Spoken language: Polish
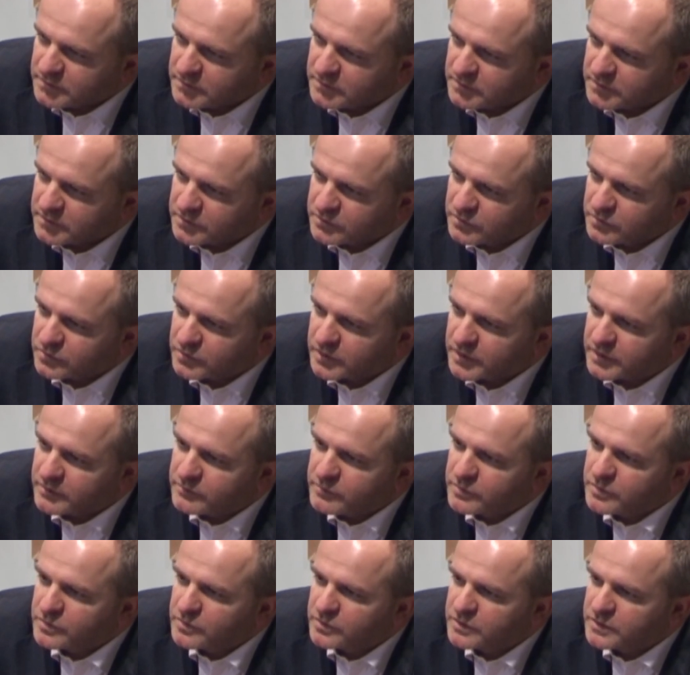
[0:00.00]
y, które
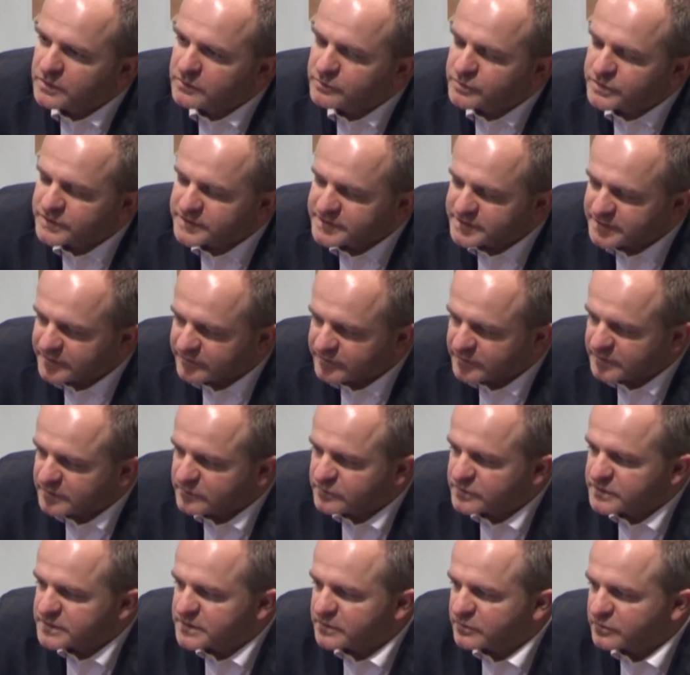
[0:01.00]
były przedstawione
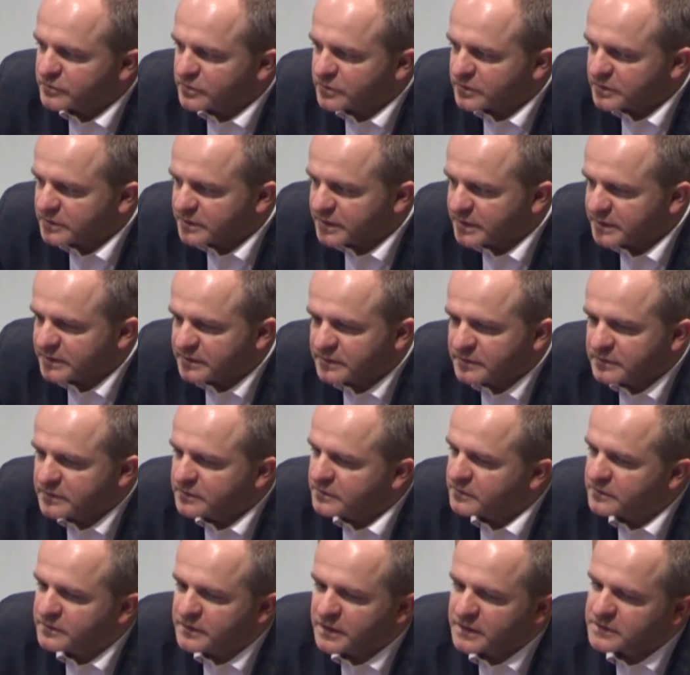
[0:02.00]
przez
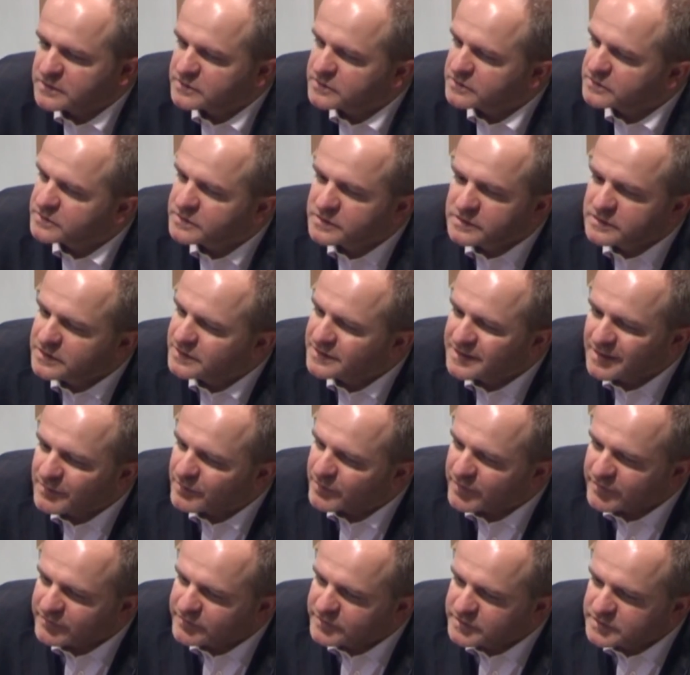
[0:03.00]
autorytety, jak sądzę, nie dla
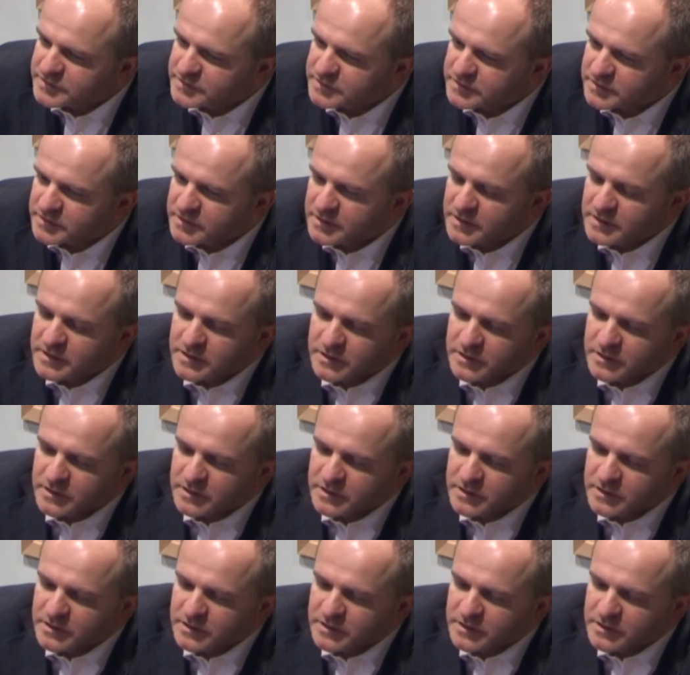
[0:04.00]
prawicy